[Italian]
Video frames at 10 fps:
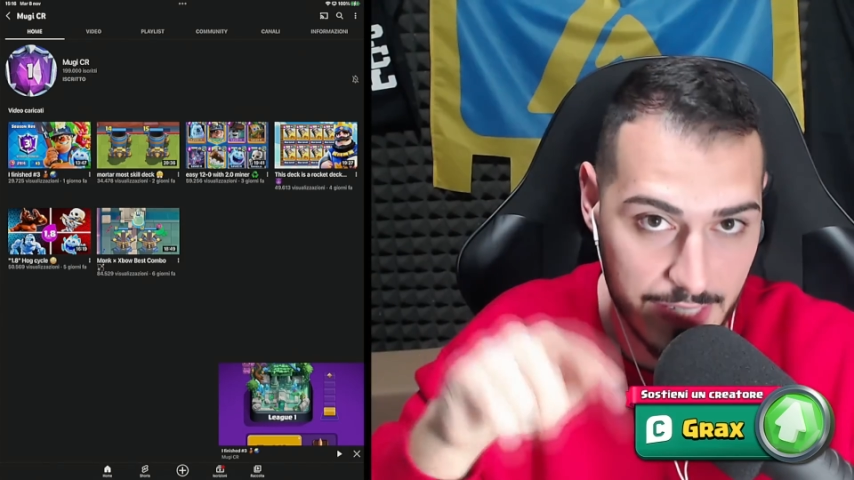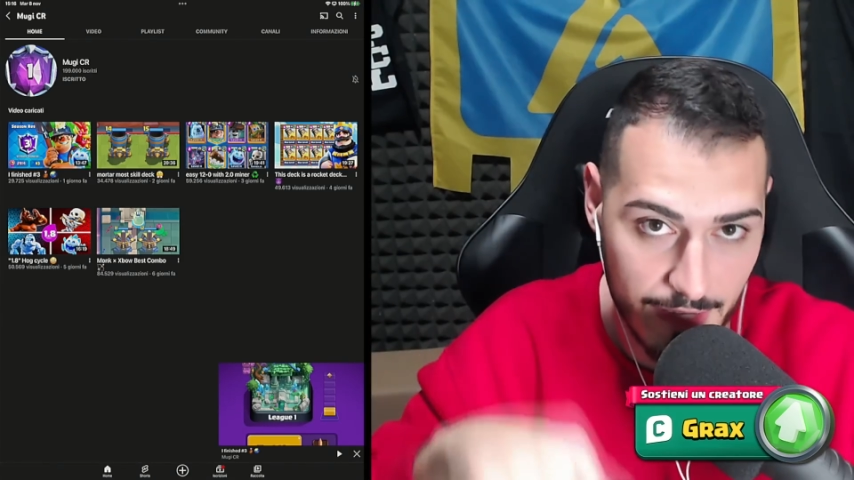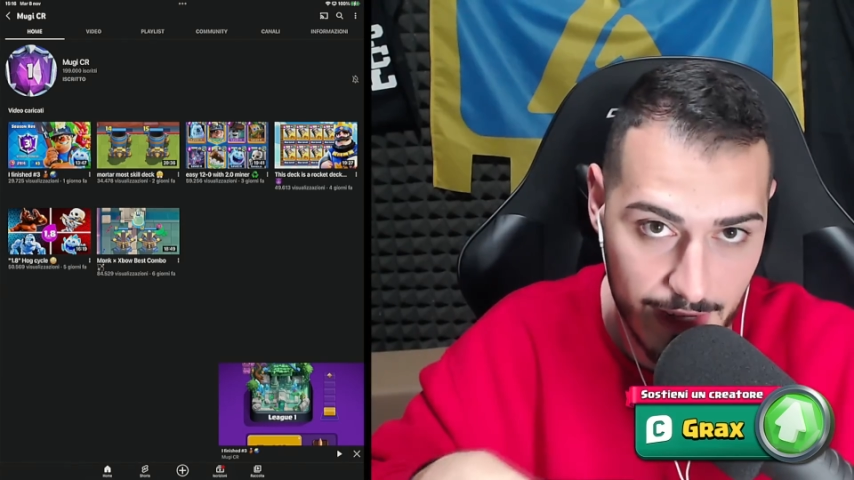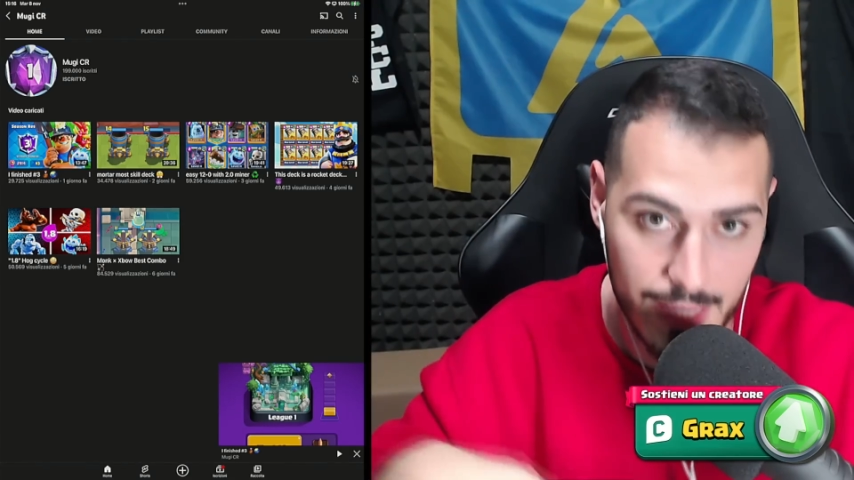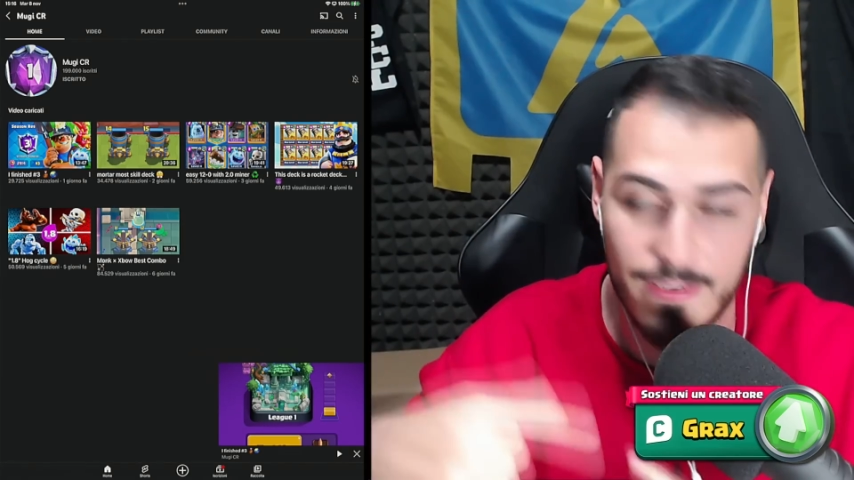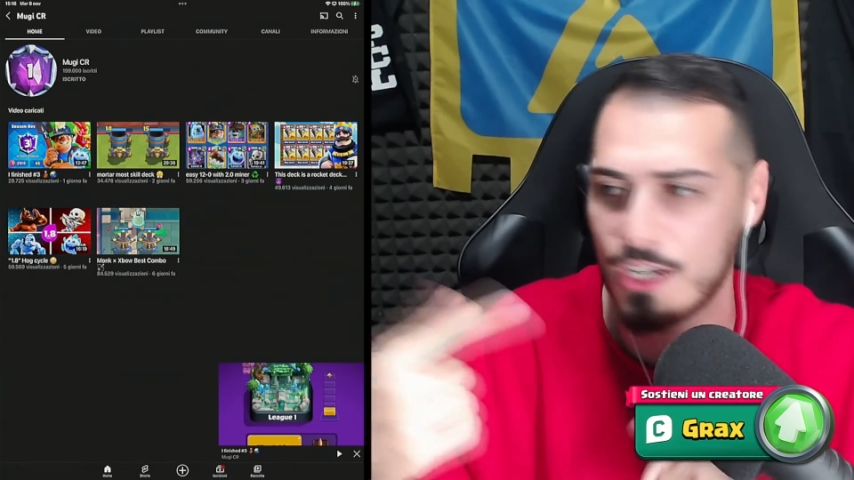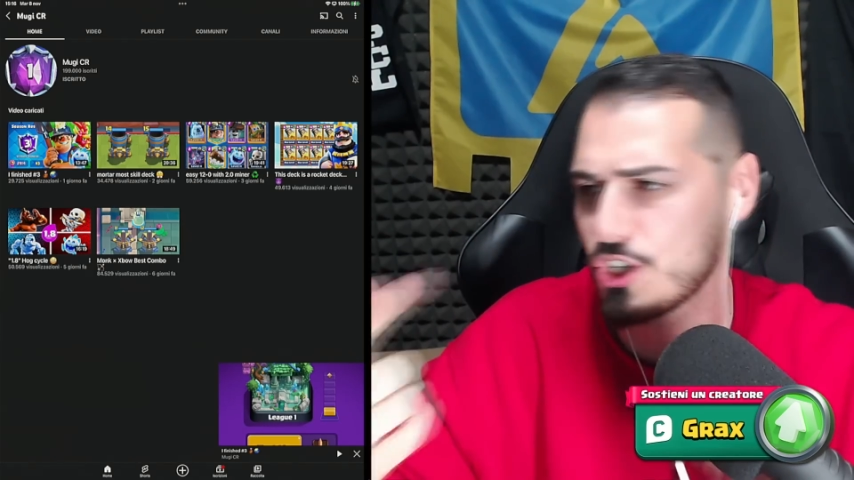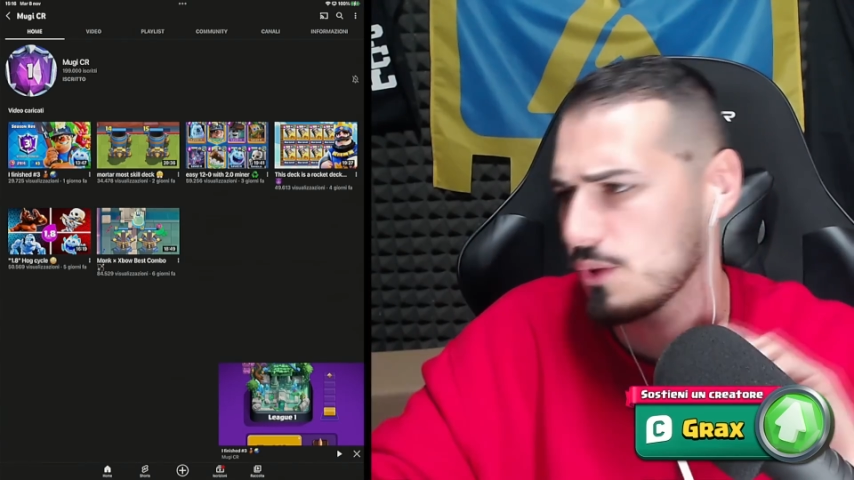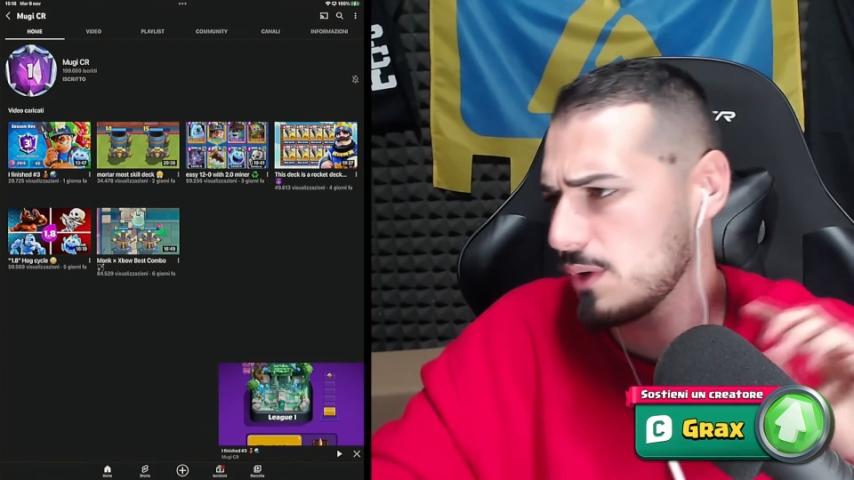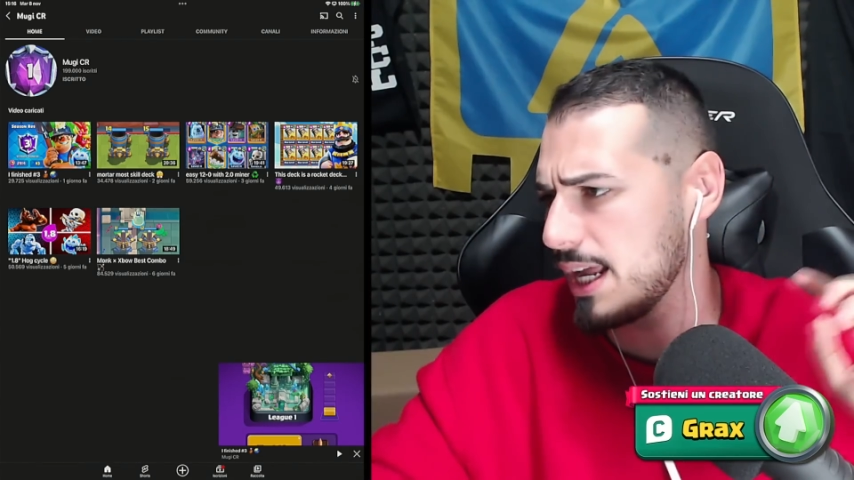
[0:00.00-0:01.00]
iscrivetevi,
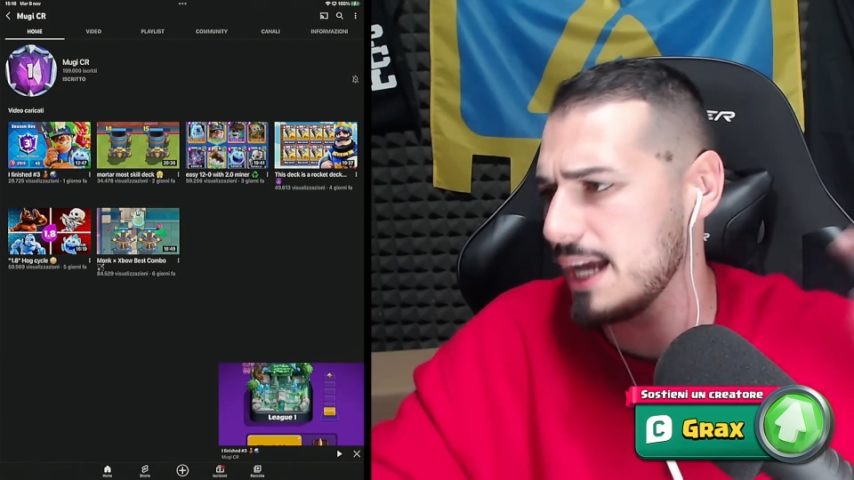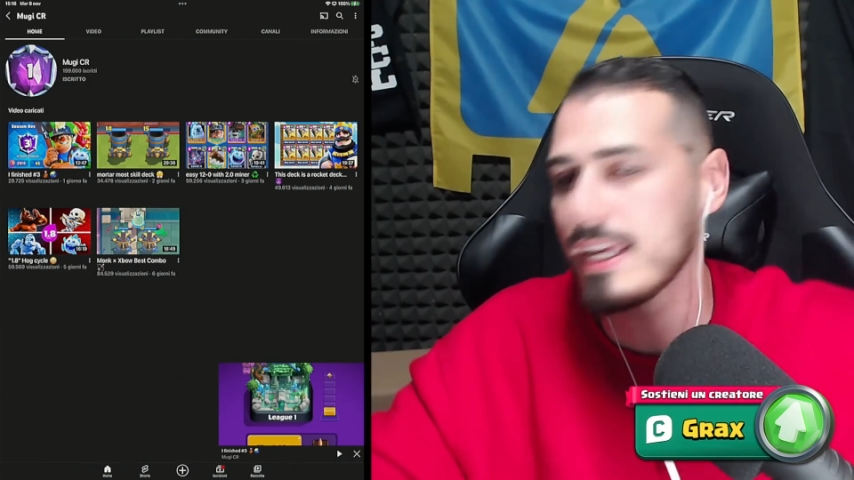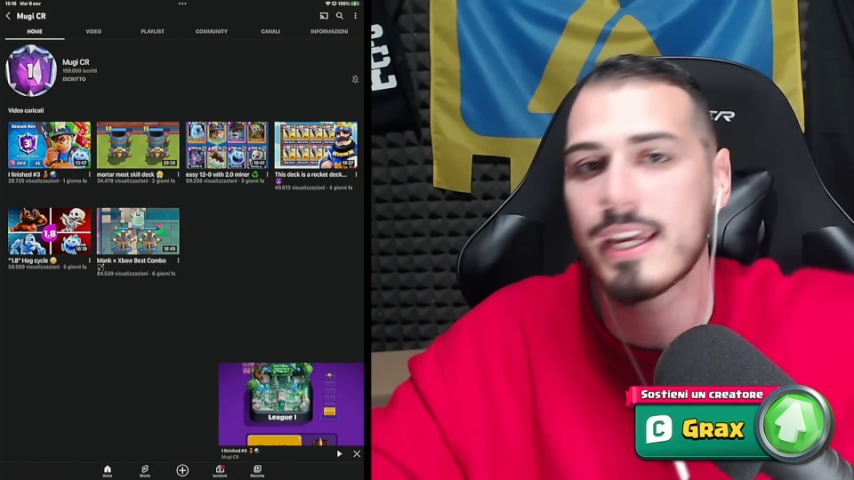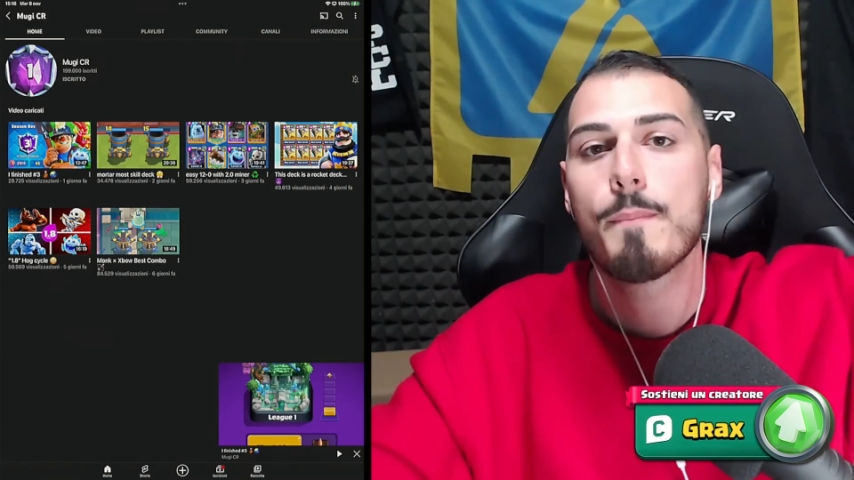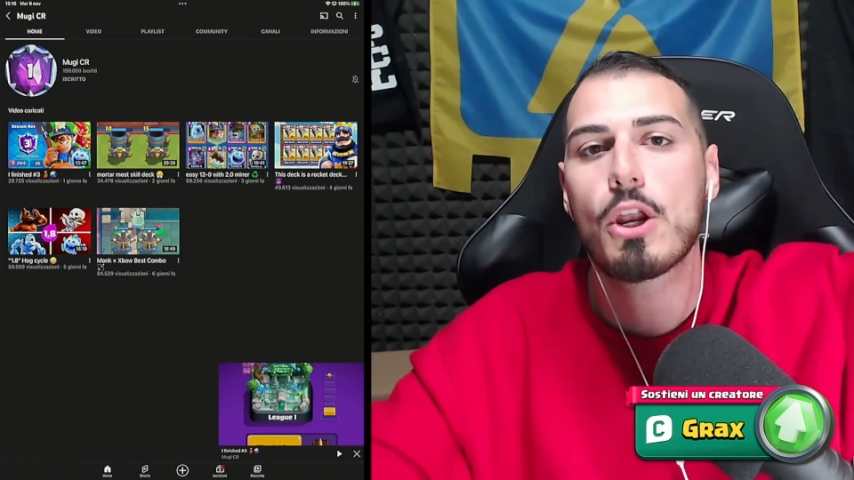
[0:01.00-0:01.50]
lasciate un like.